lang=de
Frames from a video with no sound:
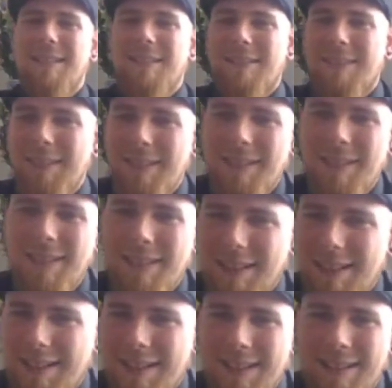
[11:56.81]

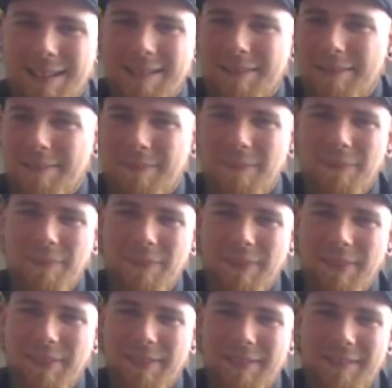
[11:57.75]
Und äh,
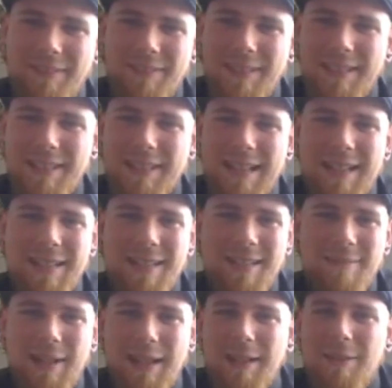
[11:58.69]
wie gesagt,
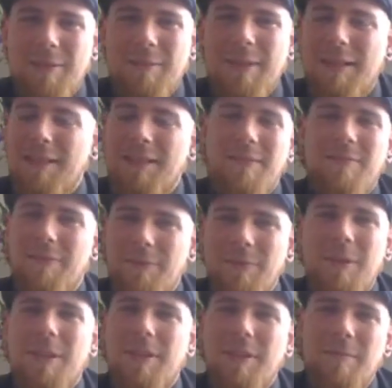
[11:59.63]
in meinen Augen war das wirklich